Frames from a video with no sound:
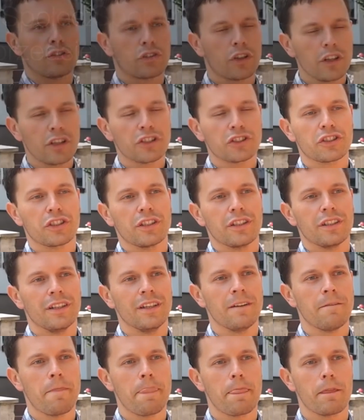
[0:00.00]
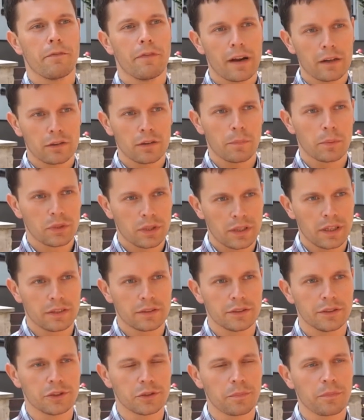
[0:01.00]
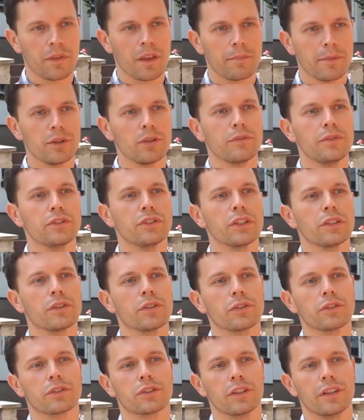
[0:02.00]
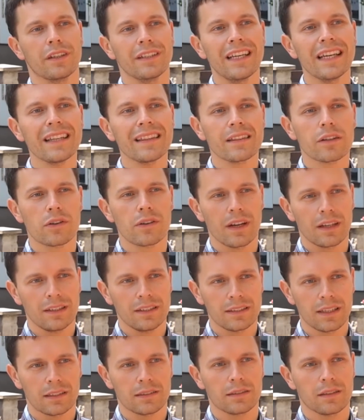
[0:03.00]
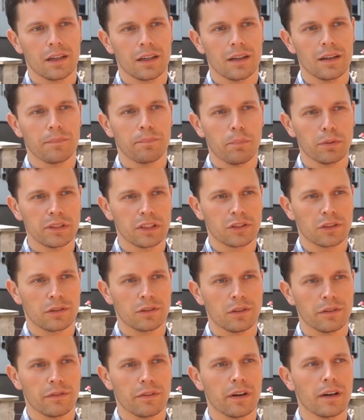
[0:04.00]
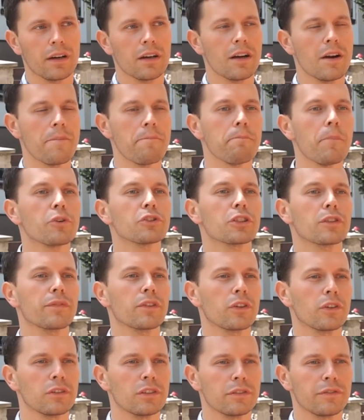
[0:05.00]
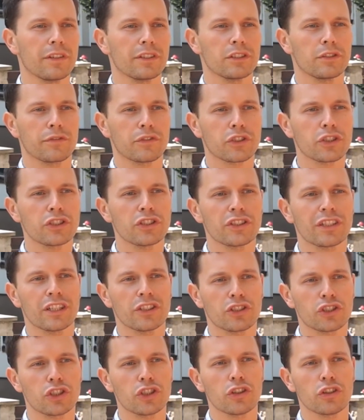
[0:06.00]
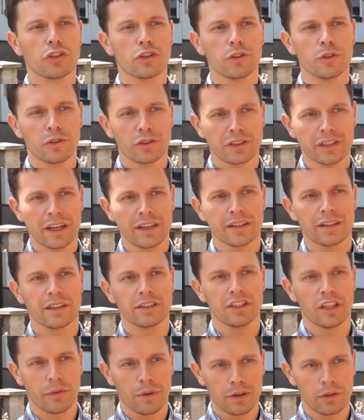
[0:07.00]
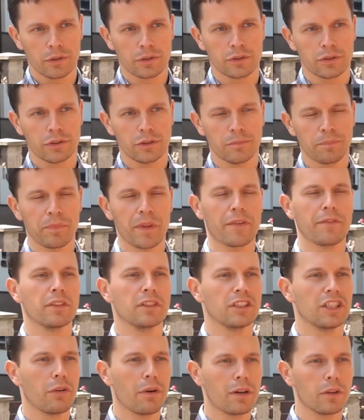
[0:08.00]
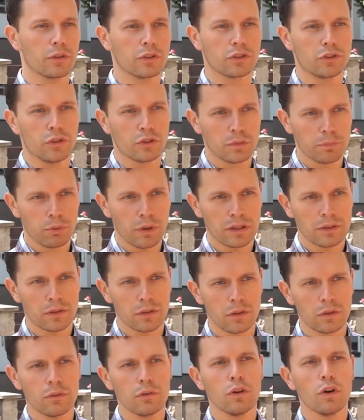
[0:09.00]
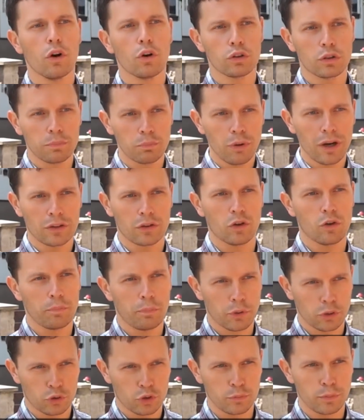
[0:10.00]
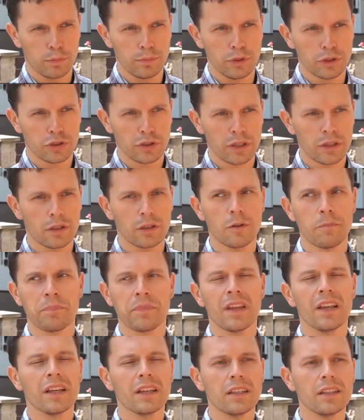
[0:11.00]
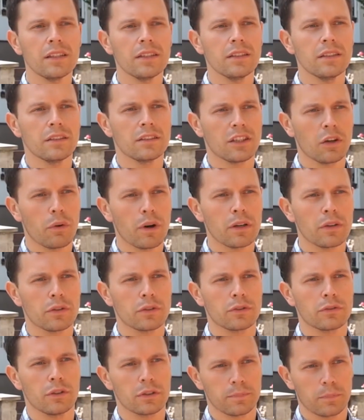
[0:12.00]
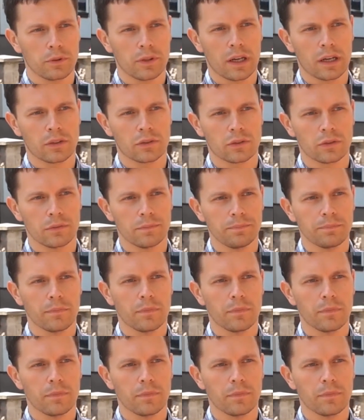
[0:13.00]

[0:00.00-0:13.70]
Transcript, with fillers: Co jeszcze warto podkreślić, a mianowicie to, że jedna organizacja pozarządowa może wykonywać wszystkie trzy rodzaje działalności, a więc działalność nieodpłatną, odpłatną pożytku publicznego i działalność gospodarczą.